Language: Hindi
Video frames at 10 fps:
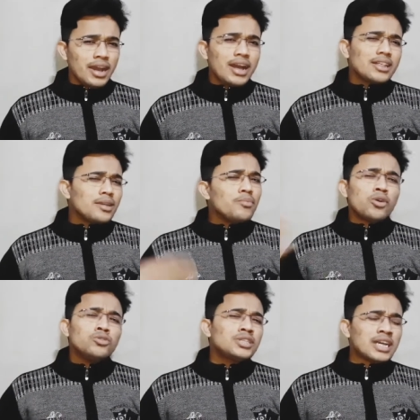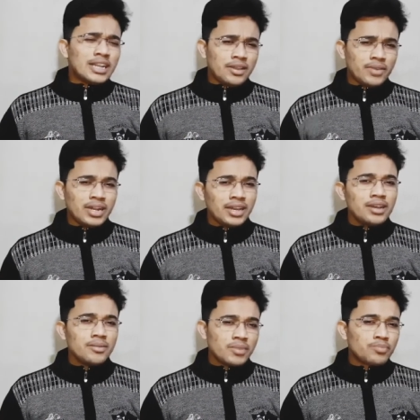ऐसे बहुत सारे अवार्ड
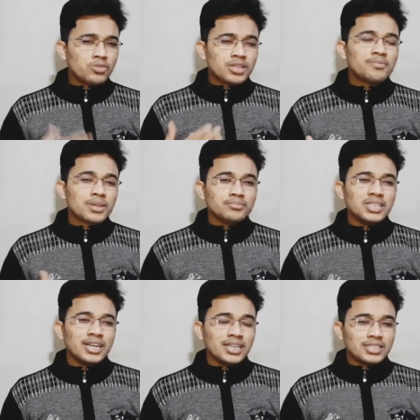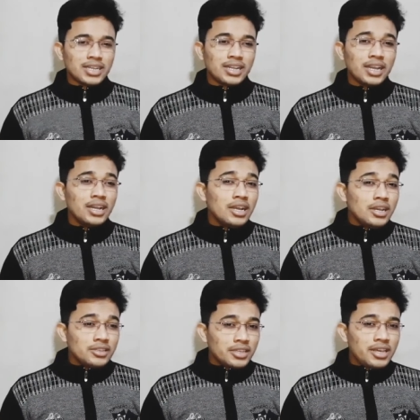हैं हम आपको सिर्फ समझाना चाह रहे हैं
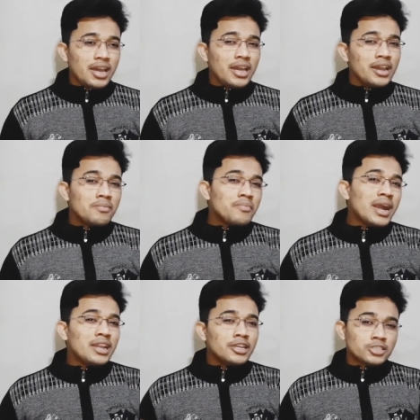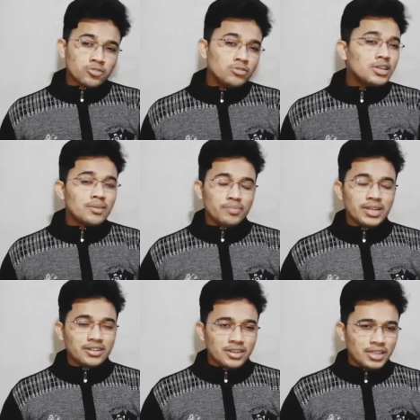तो ये एक माइलस्टोन
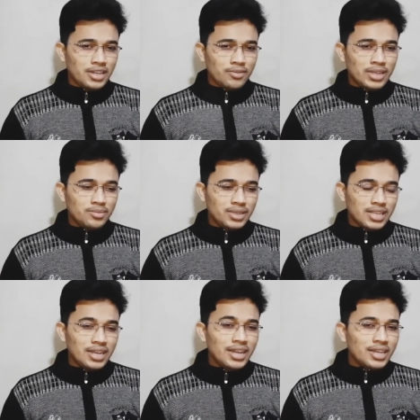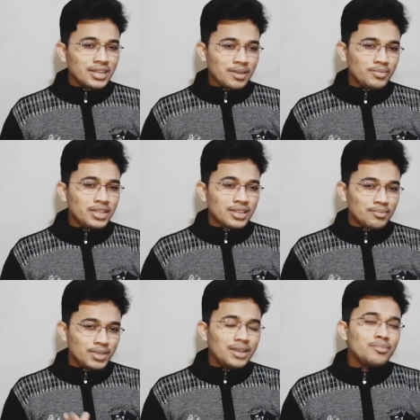कंप्लीट करने के बाद भी होता है लेकिन हमने
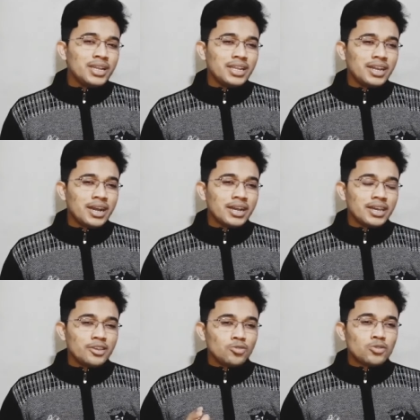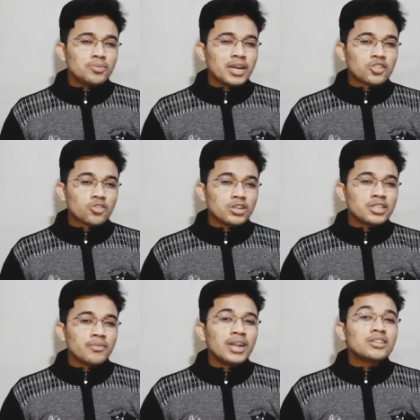थंबनेल में ही लिखा कि यूट्यूब का
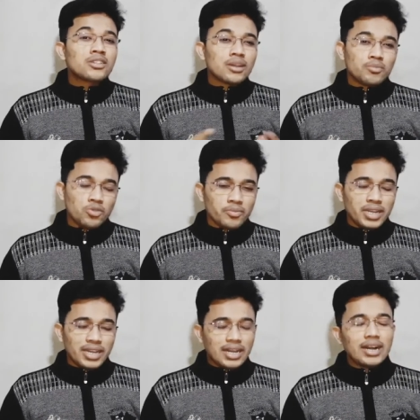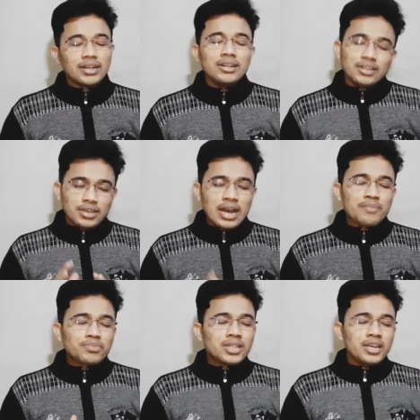शॉर्ट्स अवार्ड सबको मिलेगा
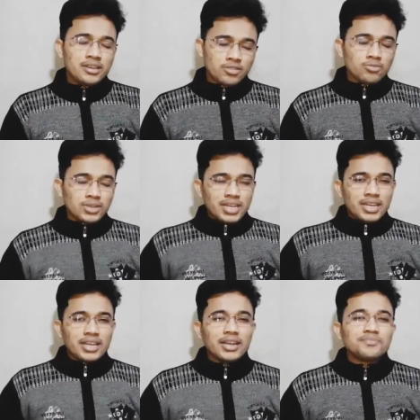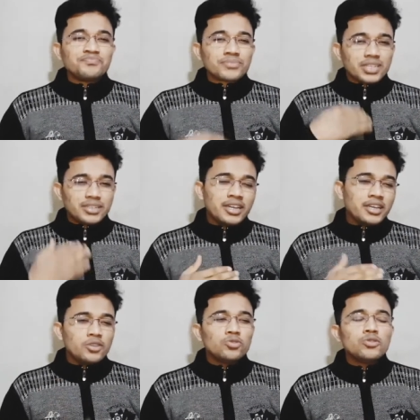आप सही सुन रहे हैं
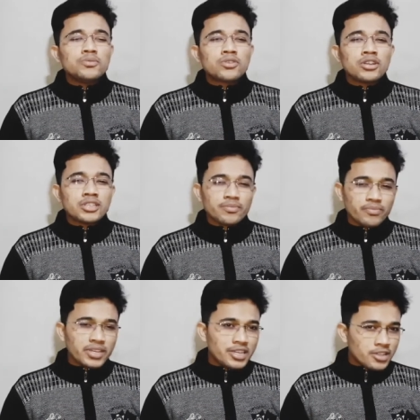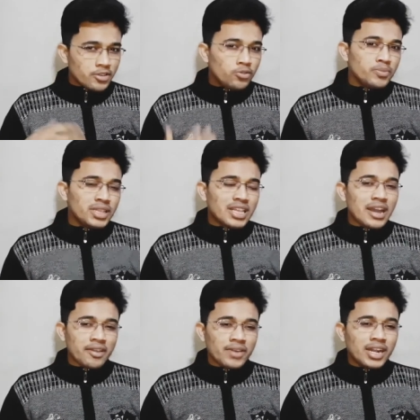देखिए यूट्यूब शॉर्ट्स किसको मिलता
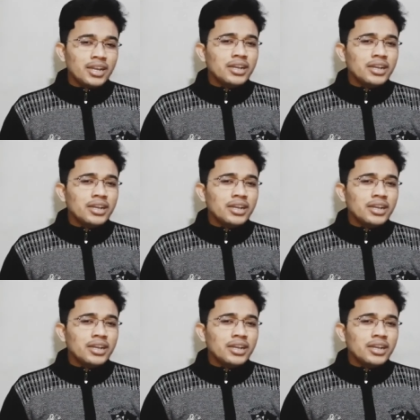है अवार्ड